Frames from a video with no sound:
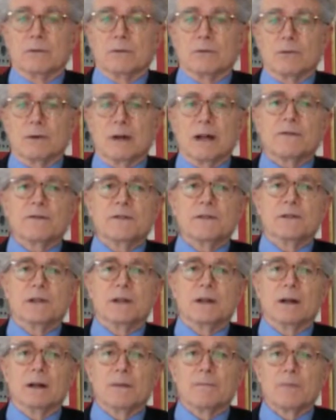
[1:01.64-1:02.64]
con la
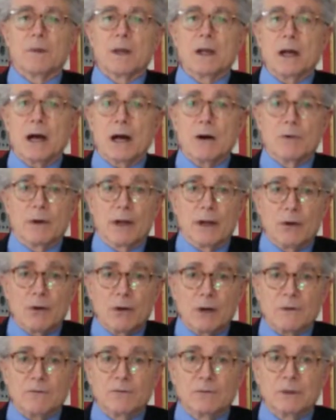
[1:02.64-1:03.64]
física aunque
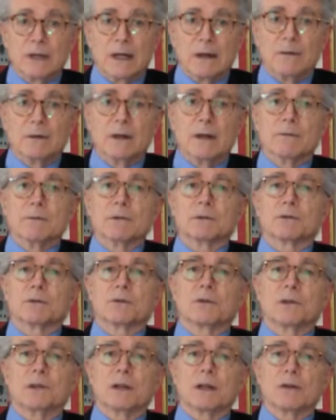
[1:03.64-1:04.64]
no refutable en
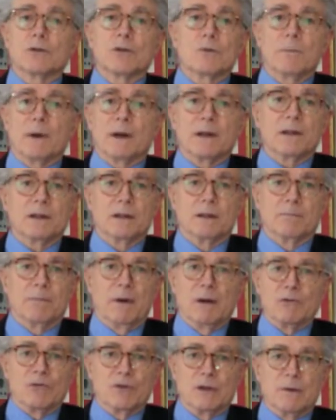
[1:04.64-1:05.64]
nuestros días, no parece
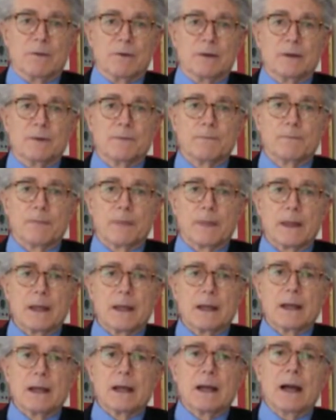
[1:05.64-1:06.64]
plausible.
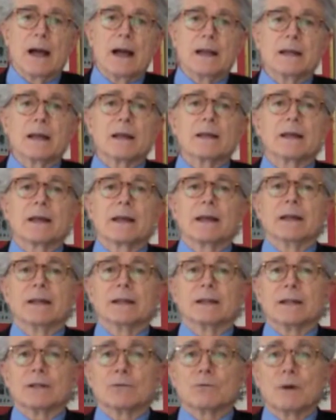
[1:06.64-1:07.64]
Añade que
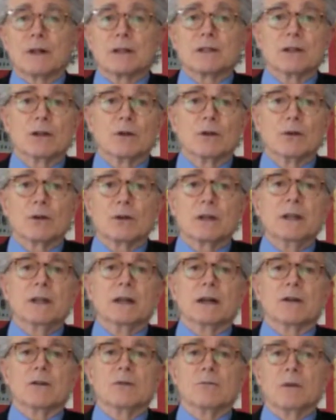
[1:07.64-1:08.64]
tanto la
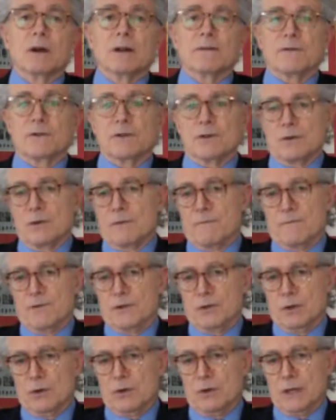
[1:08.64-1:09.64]
psicología como la
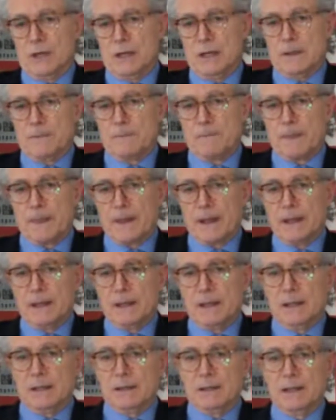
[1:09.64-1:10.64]
fisiología
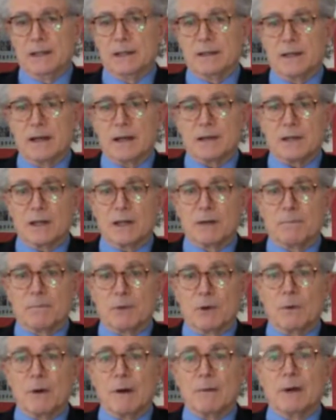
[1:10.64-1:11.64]
tienden a ser
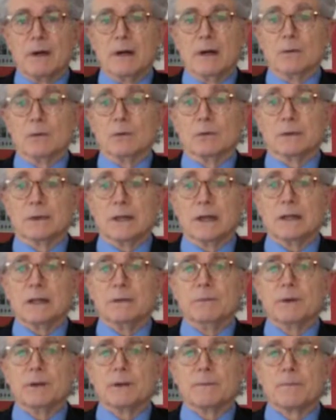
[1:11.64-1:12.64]
improbable la voluntad
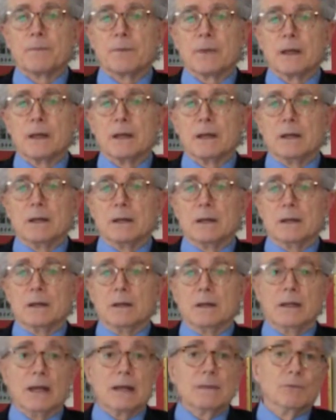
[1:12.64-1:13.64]
libre
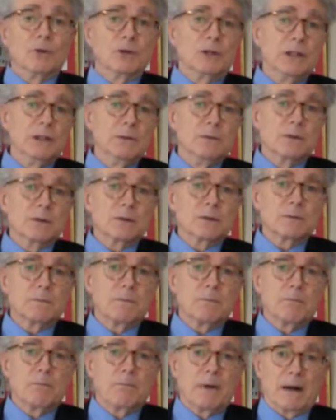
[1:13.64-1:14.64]
y hay motivos
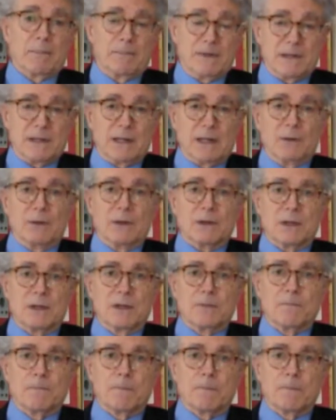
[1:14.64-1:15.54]
para pensarlo así.